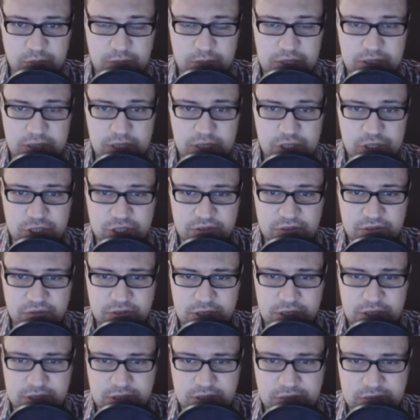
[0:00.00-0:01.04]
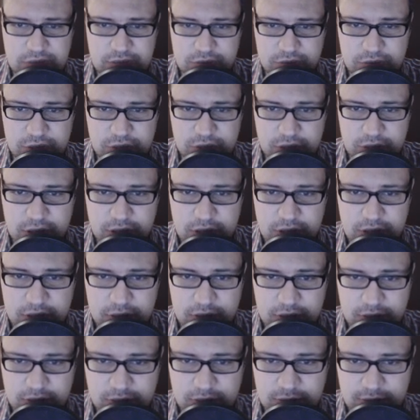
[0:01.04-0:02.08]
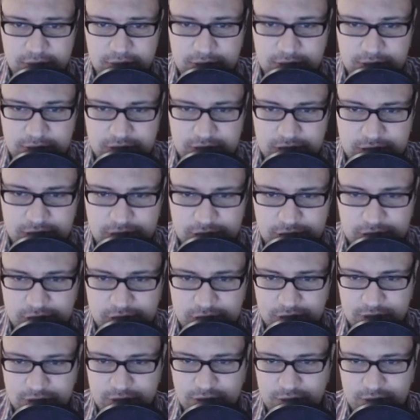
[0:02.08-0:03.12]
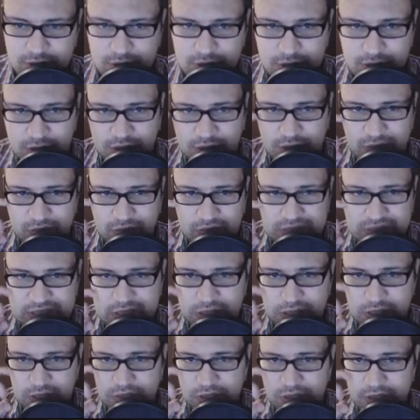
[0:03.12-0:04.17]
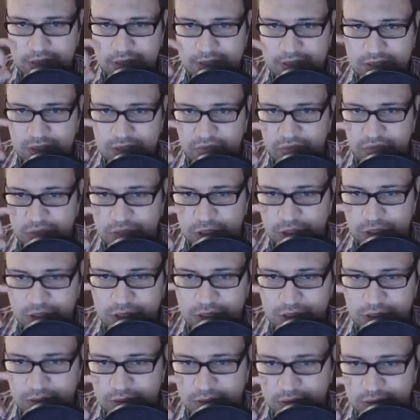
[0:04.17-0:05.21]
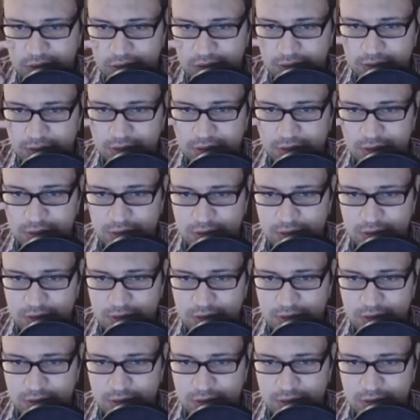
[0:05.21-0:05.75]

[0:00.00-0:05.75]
передача эффектов, слушай, КР? Yeah. Скажи. В исследованиях какая-то вышка а,